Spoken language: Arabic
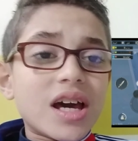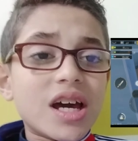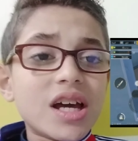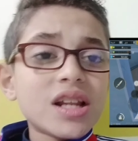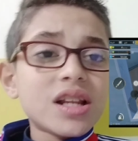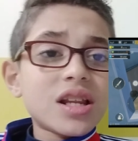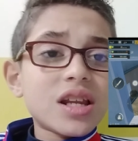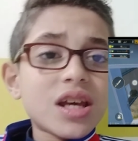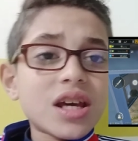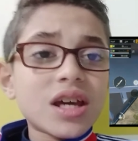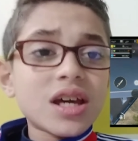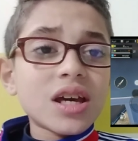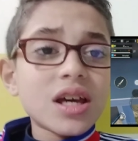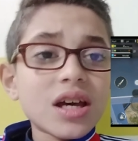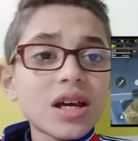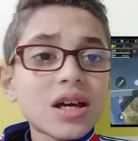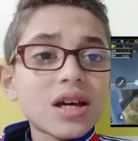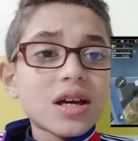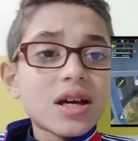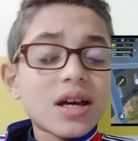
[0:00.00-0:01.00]
إن
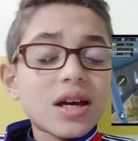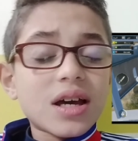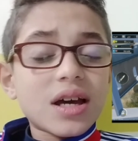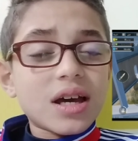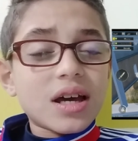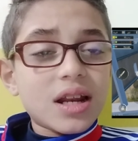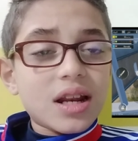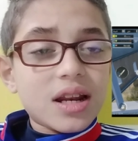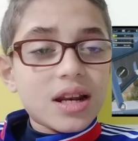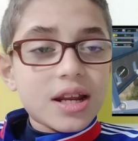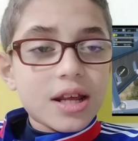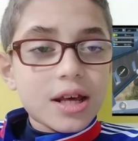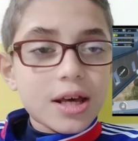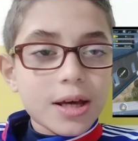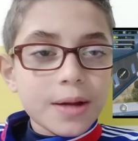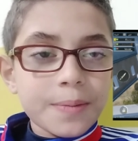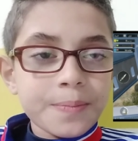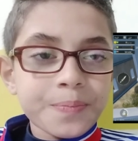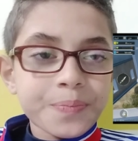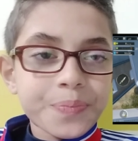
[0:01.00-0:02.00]

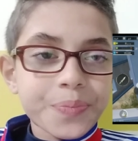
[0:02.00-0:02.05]
ال